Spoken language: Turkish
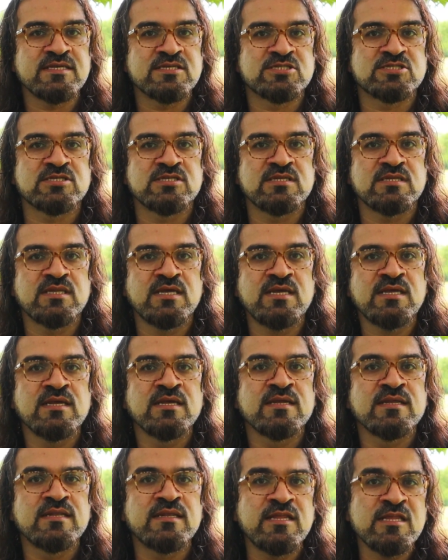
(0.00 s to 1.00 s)
değiştiğinde
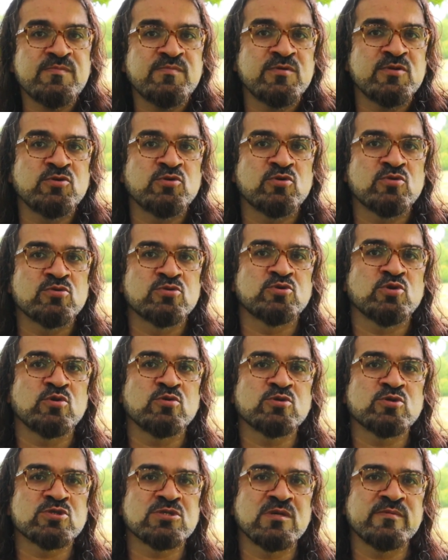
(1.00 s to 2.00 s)
net bir görüntü
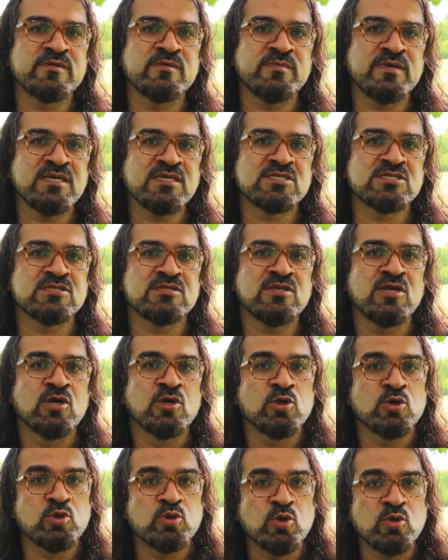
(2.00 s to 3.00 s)
oluşturabilmek için
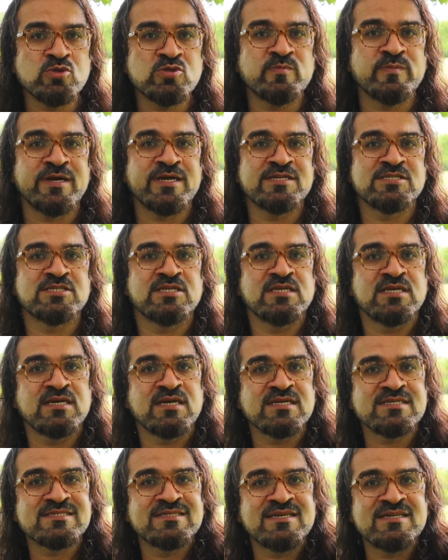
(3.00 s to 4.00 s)
göz merceği
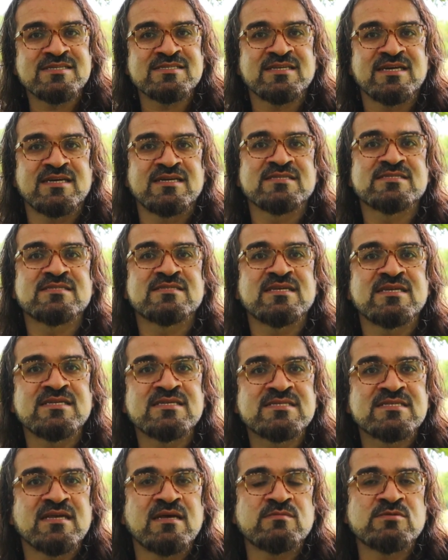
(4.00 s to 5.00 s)
kaslar sayesinde
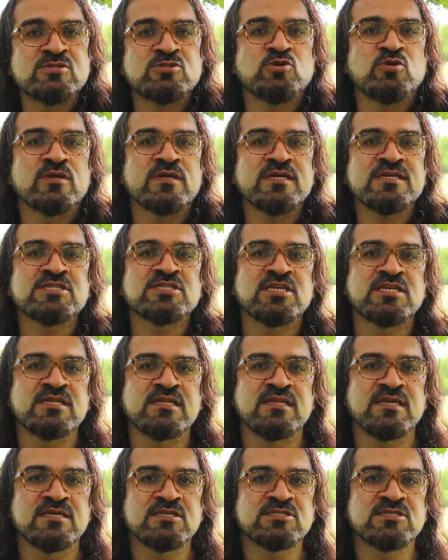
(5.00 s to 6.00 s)
istemsiz olarak
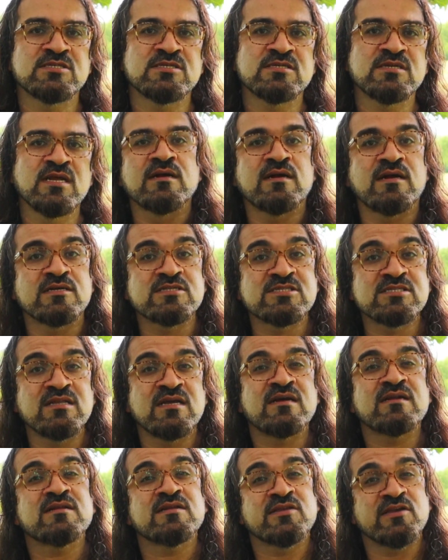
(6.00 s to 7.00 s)
şekil değiştirir.
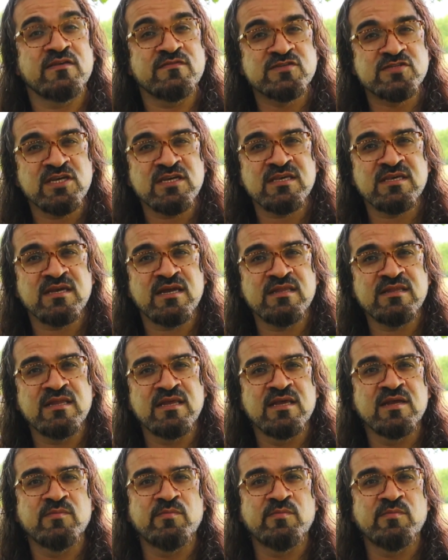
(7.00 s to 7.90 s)
Kaslar gevşekken